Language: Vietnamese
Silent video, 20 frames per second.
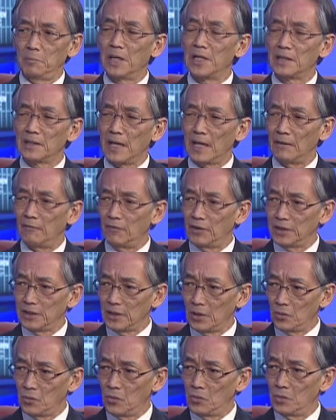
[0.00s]
bình đẳng với
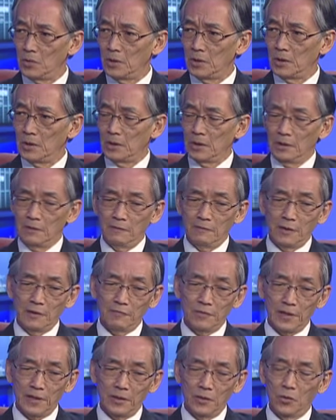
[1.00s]
nhau và
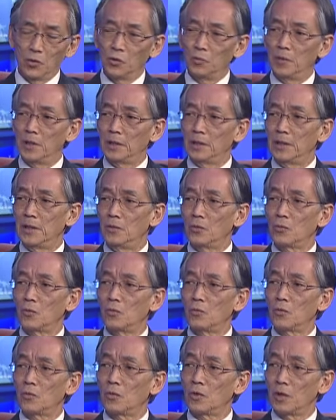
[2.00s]
phải đôi bên đều
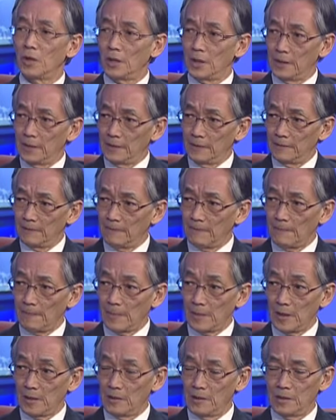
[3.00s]
cùng có lợi
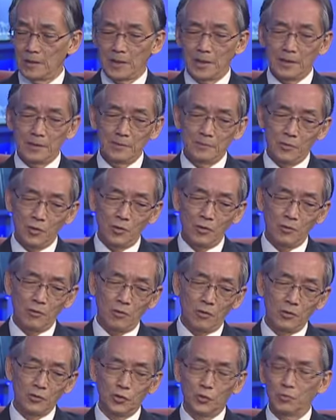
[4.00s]
tức là cái mà họ
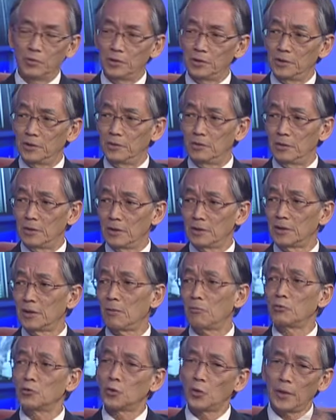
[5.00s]
gọi dùng cái chữ gọi là
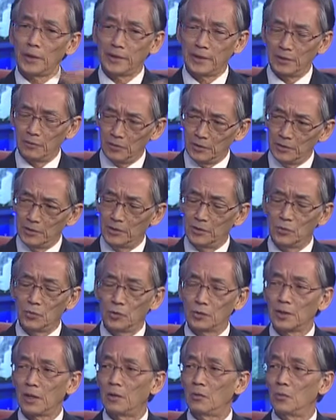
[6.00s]
song doanh theo cái chữ
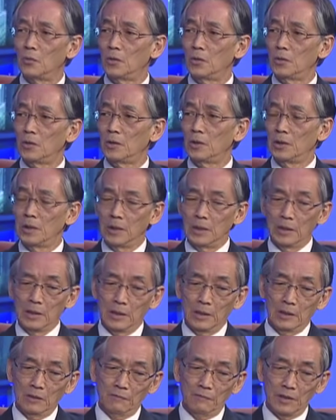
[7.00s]
của tàu đó đó
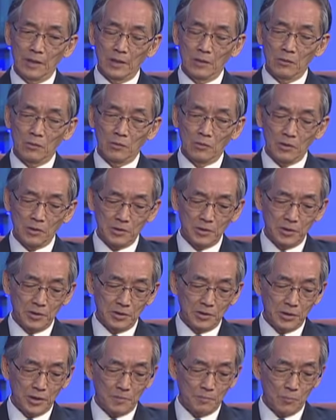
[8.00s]
và nó có cái
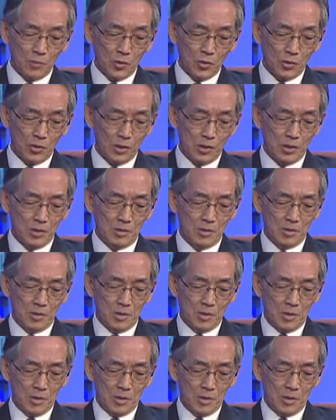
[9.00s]
tính chất mà gọi là